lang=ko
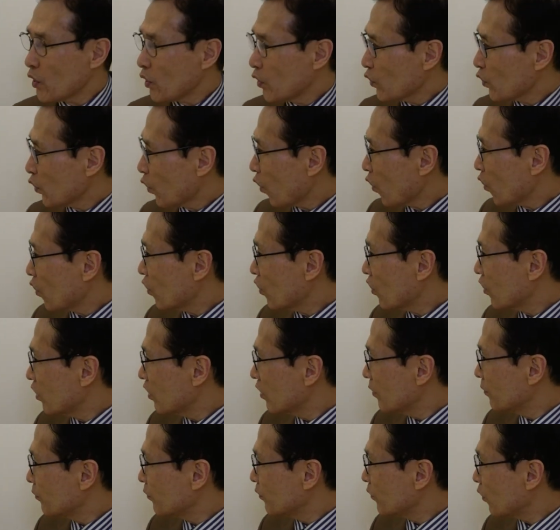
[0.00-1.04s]

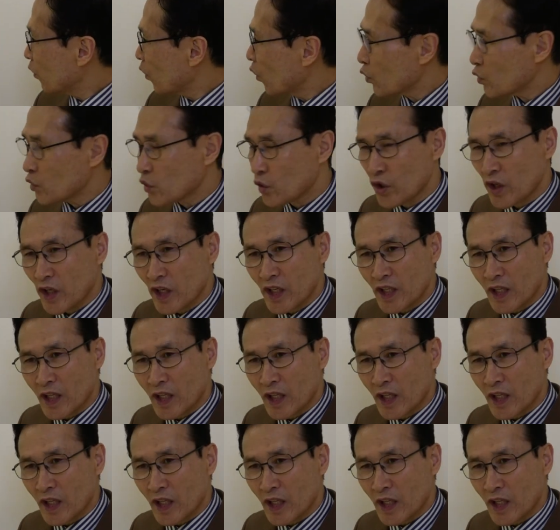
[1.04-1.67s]
욕금 고정이 이렇게